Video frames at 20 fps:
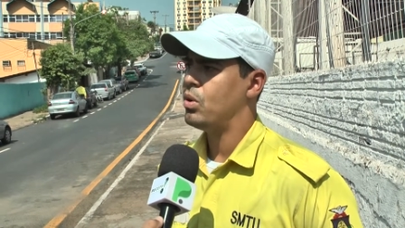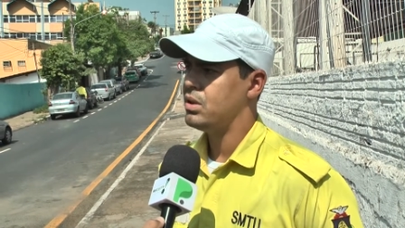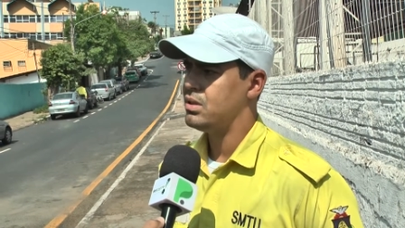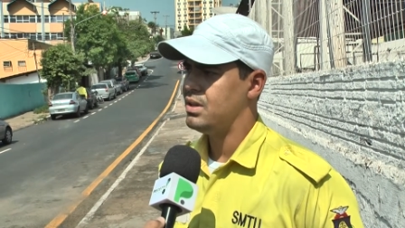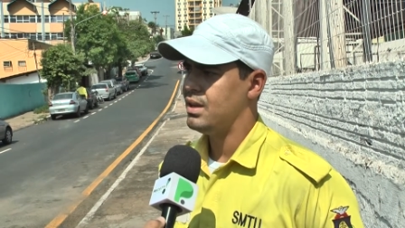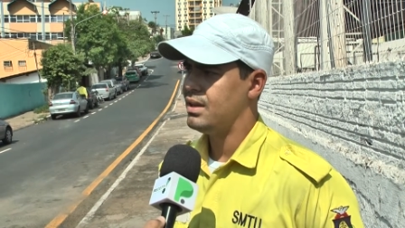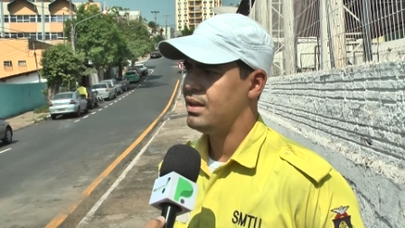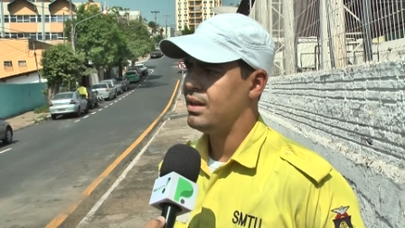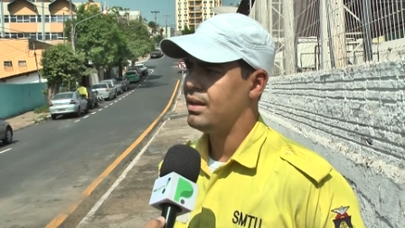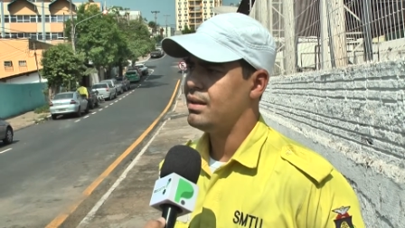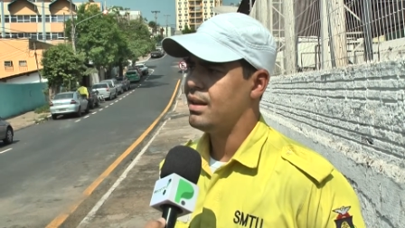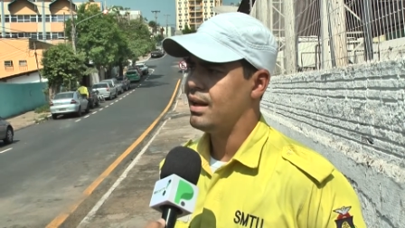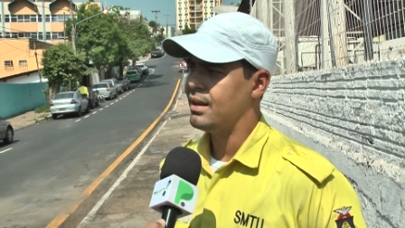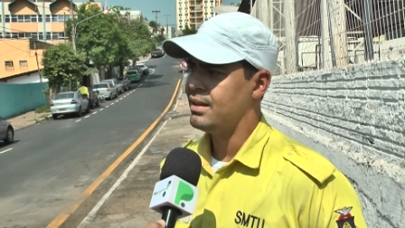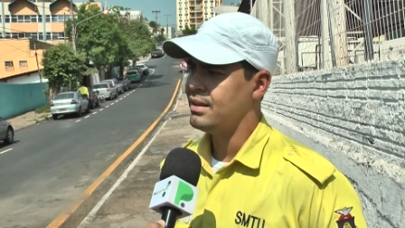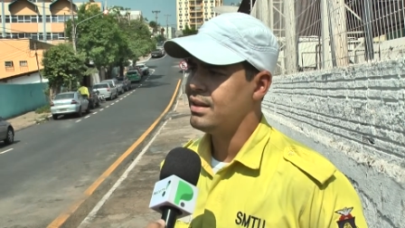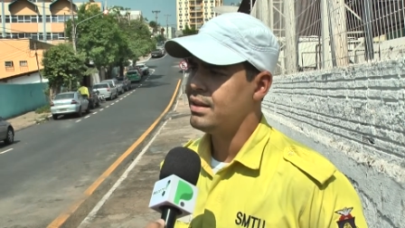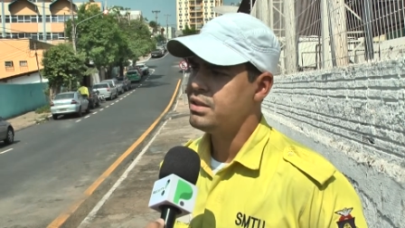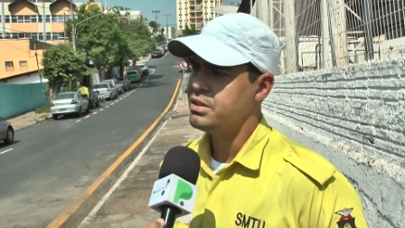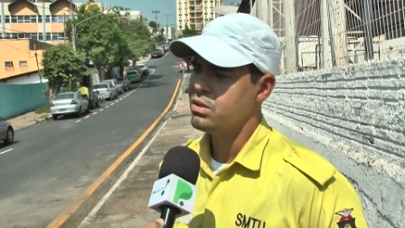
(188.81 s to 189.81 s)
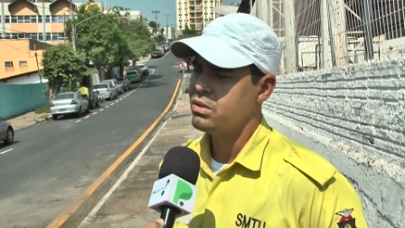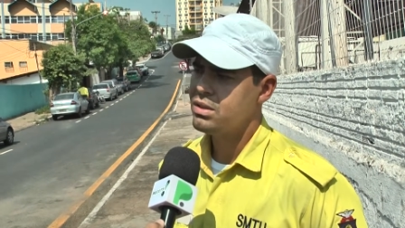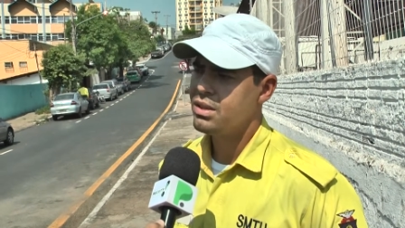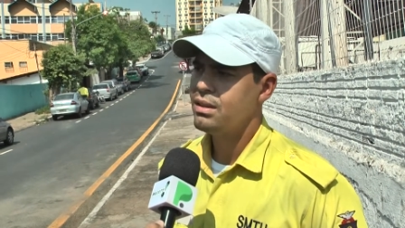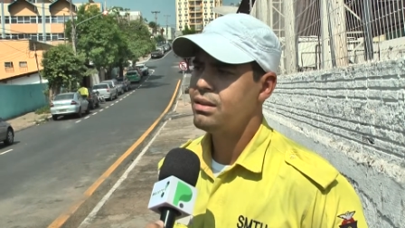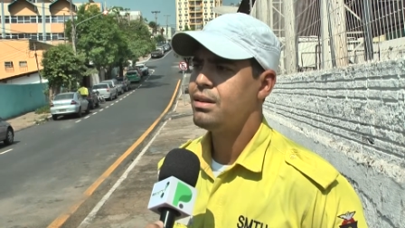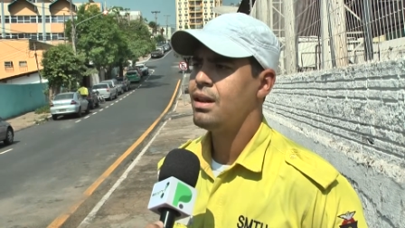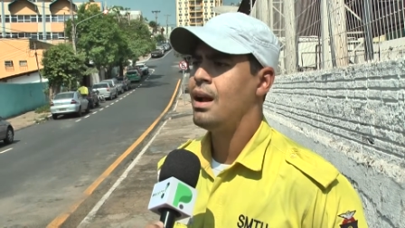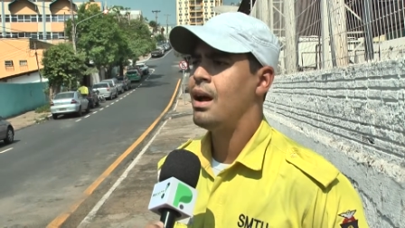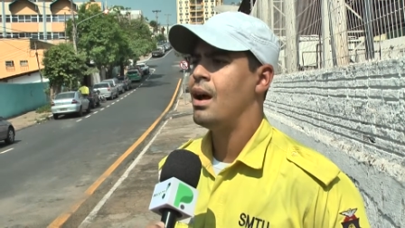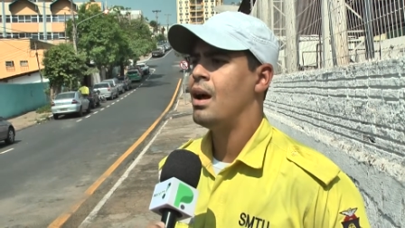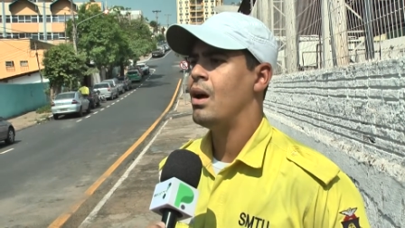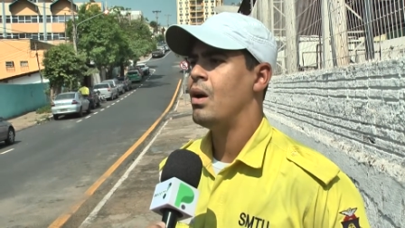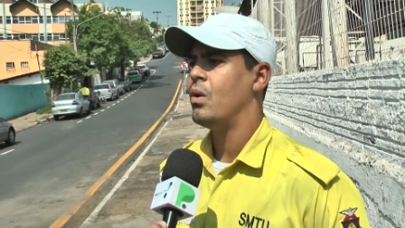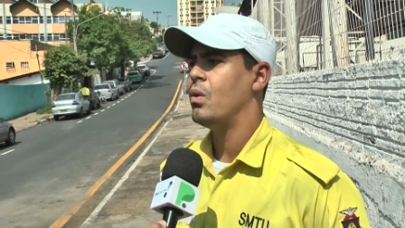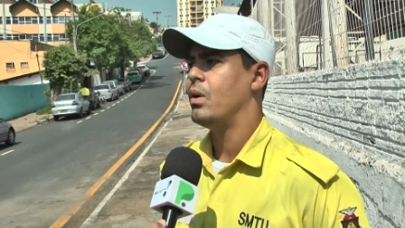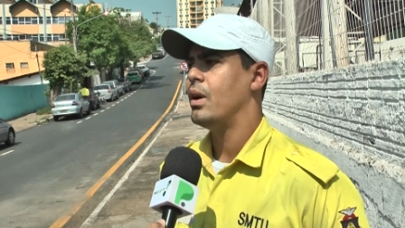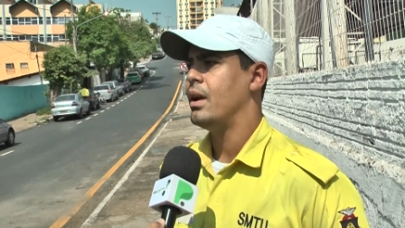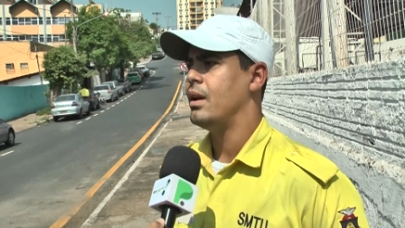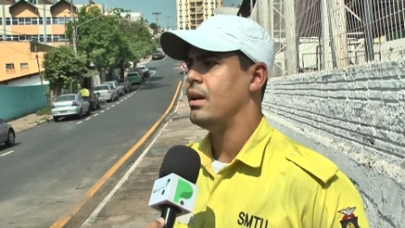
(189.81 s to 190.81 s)
Pode ser que aqui na região
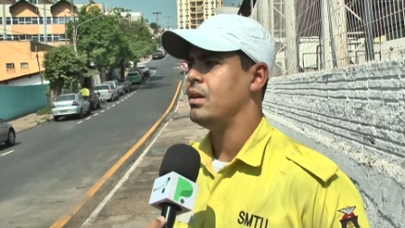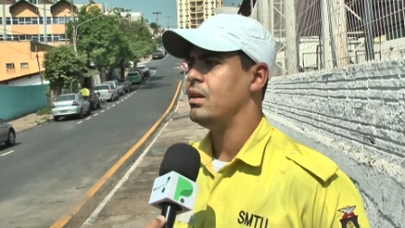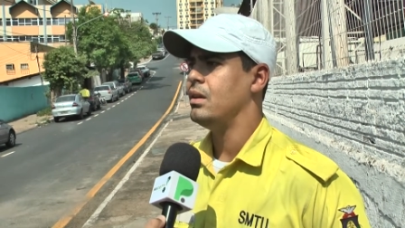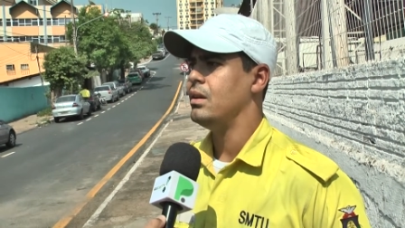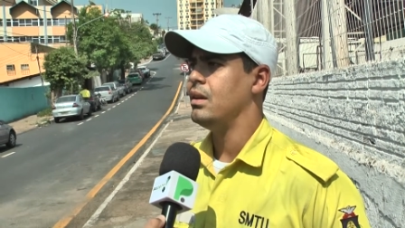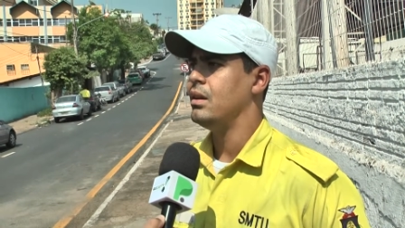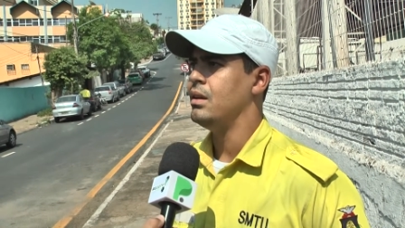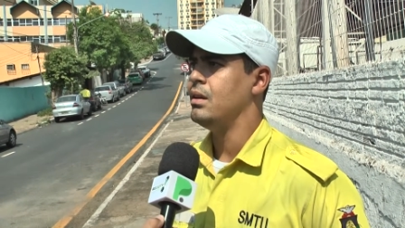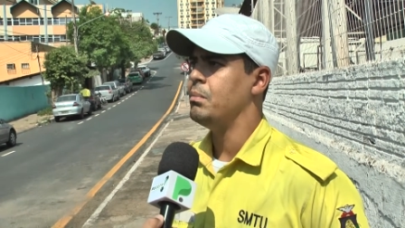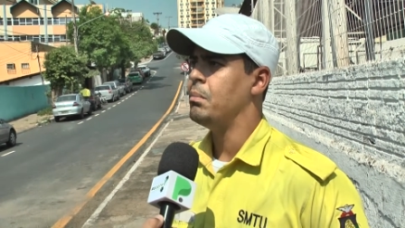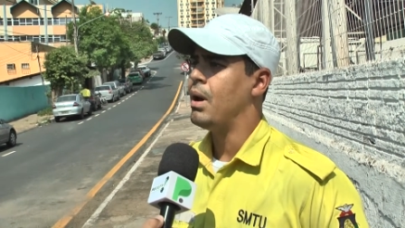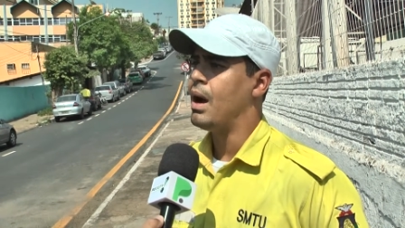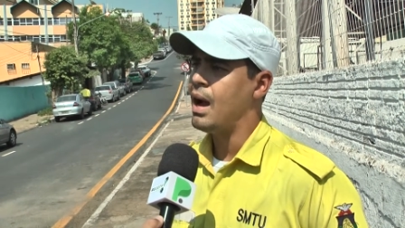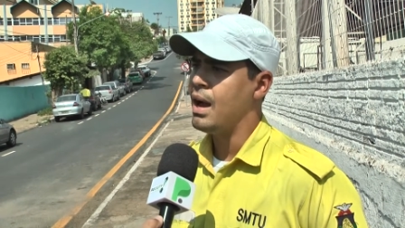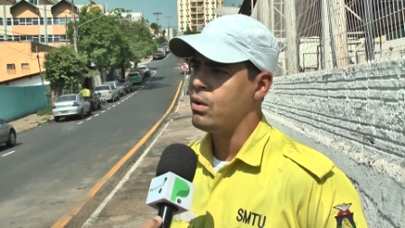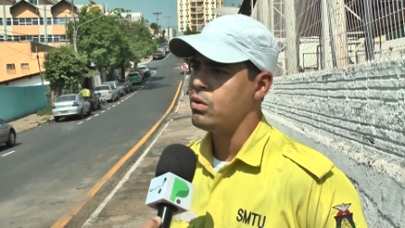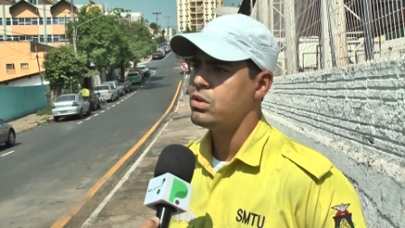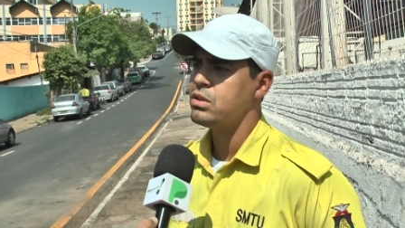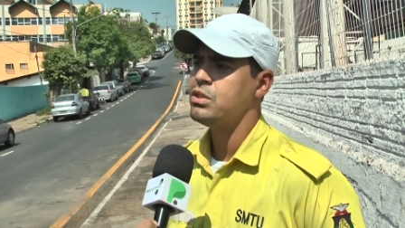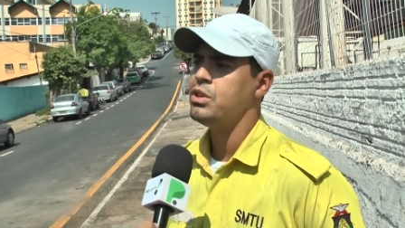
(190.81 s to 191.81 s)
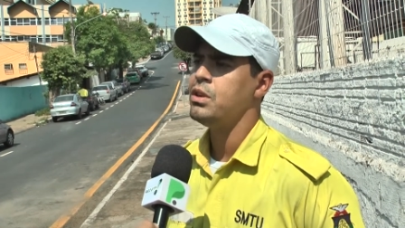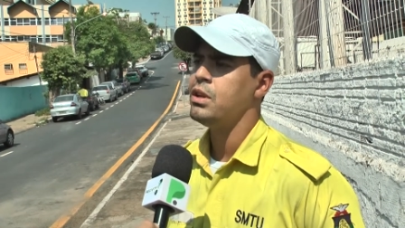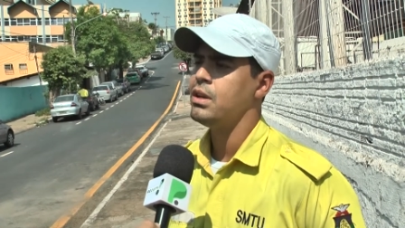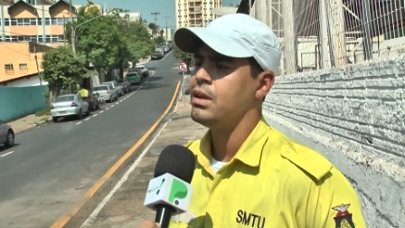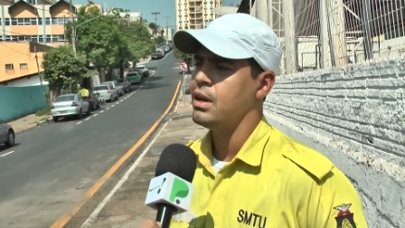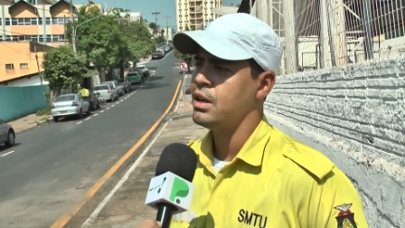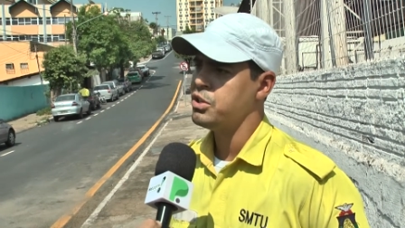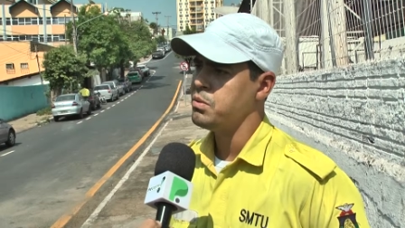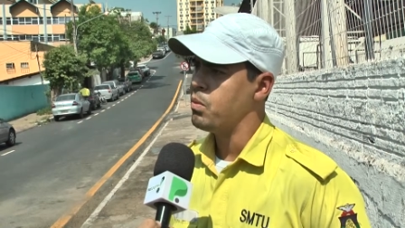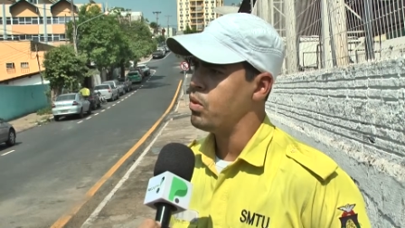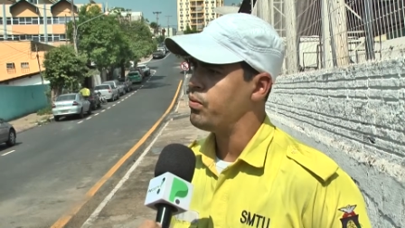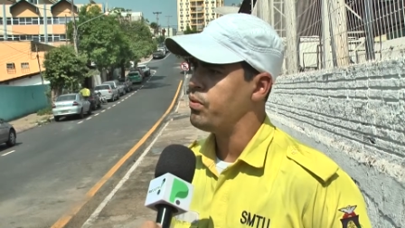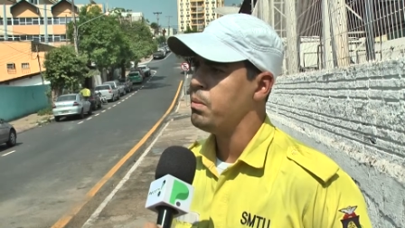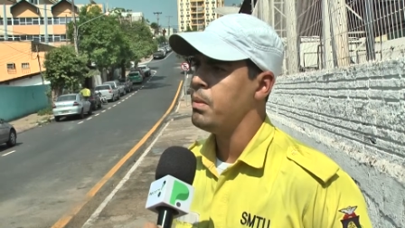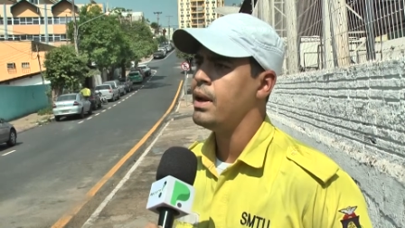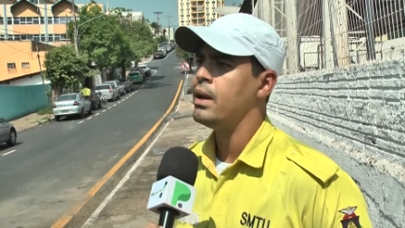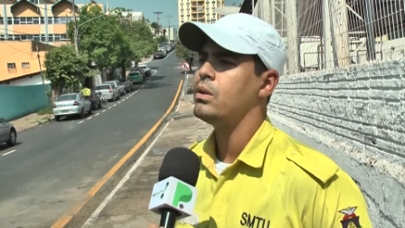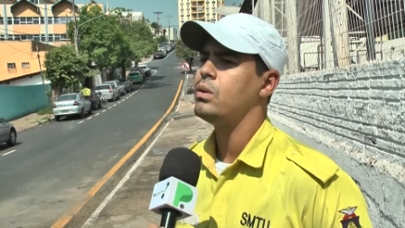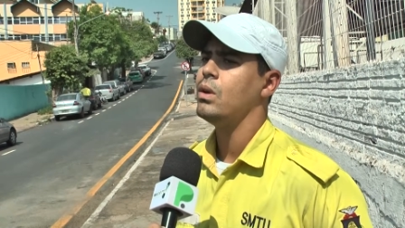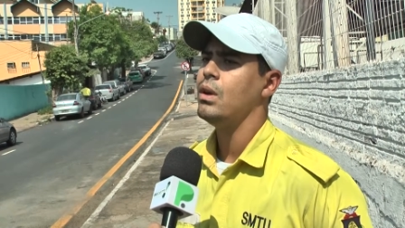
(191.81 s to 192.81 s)
central, é, em, em, bairros de grande
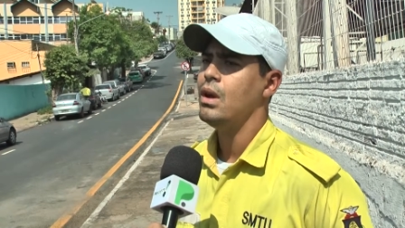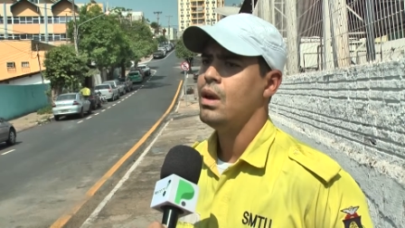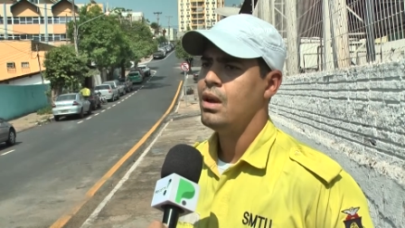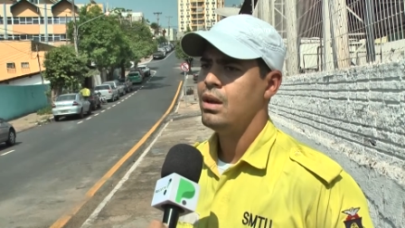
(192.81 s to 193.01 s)
movimento.